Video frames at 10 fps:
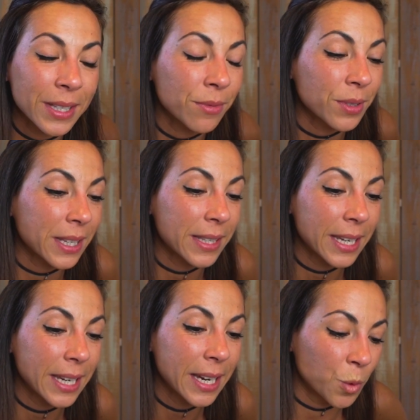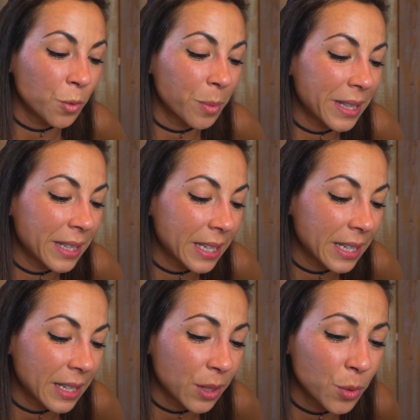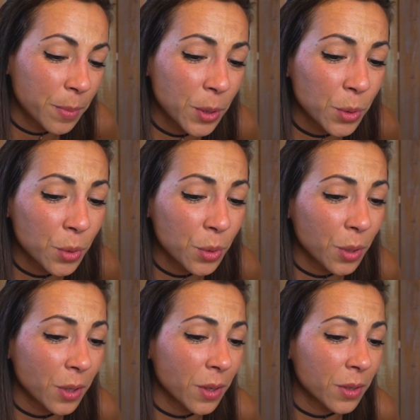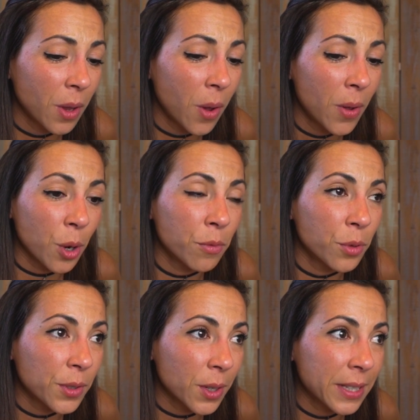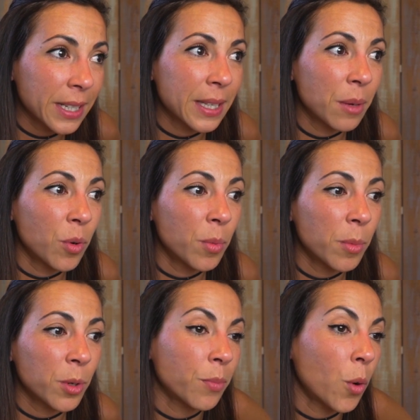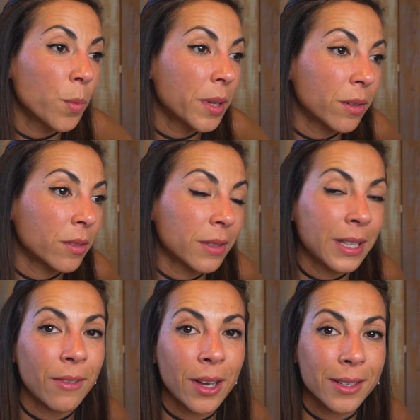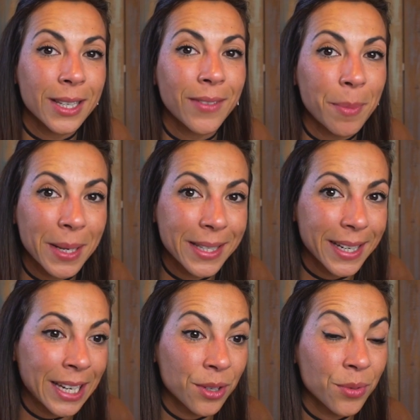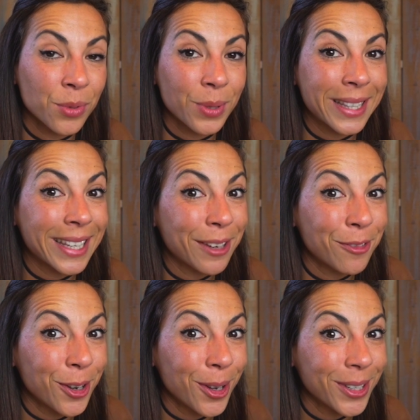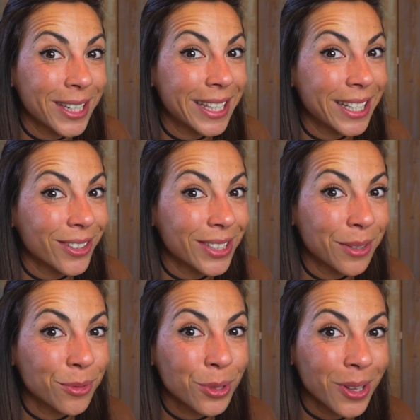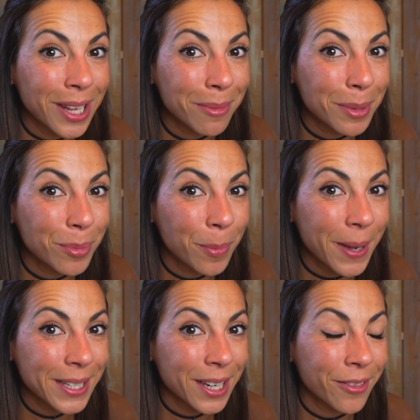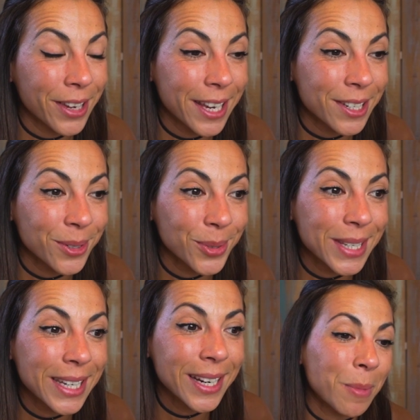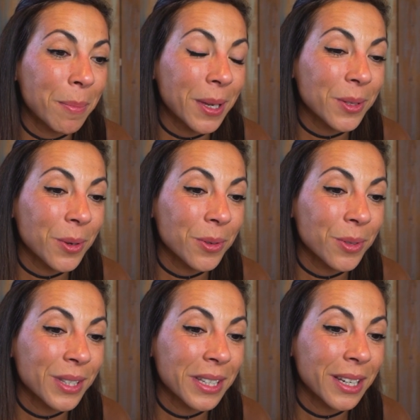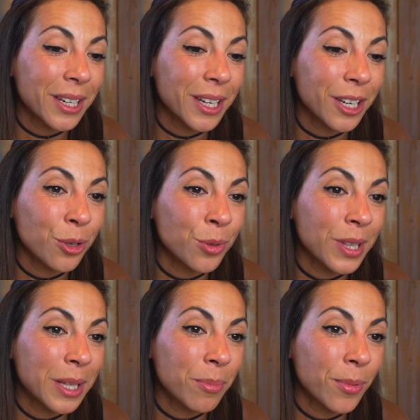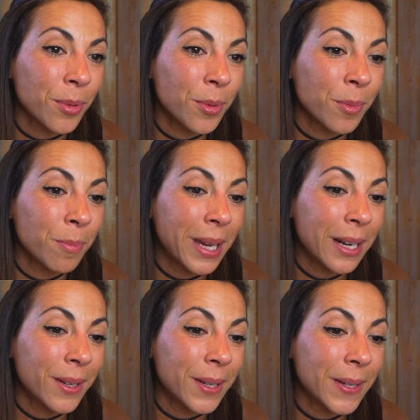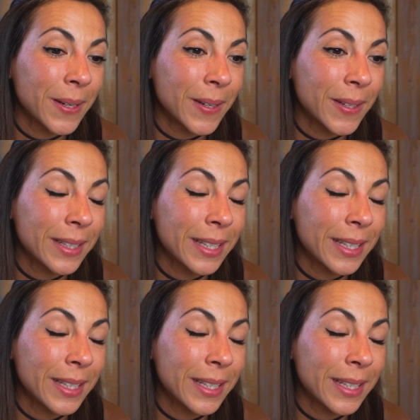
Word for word: si vous essayez de vous mettre des coups de pied au cul de temps en temps, quand vous le sentez que c'est le bon moment, promis, ça va, ça va passer. Et je vous souhaite très fort qu'il y ait des gens qui vous tendent la main pour partir voyager aussi, bah, parce que c'est une des plus belles euh,